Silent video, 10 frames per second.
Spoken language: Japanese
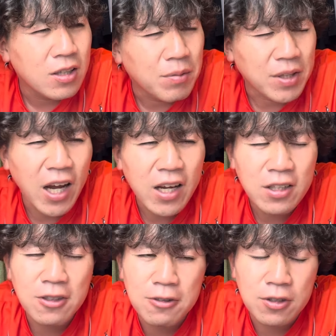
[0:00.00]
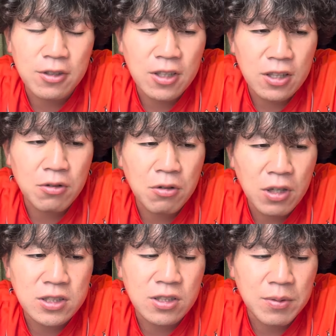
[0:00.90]
まあ、体力って言い方がお
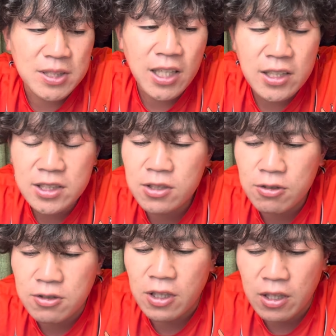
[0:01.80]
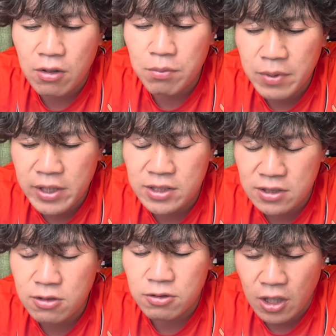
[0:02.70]
かしいね、まあ、精神力がね、ほんまにね、
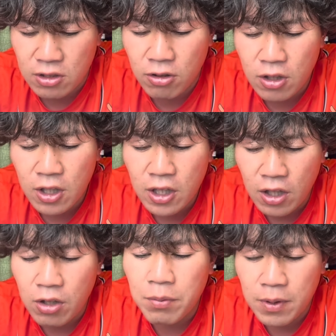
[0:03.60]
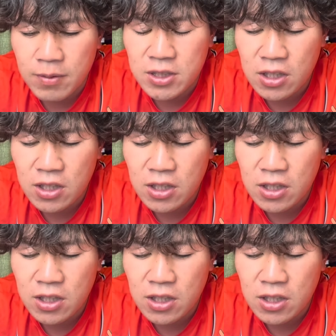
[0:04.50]
強いなと思いました。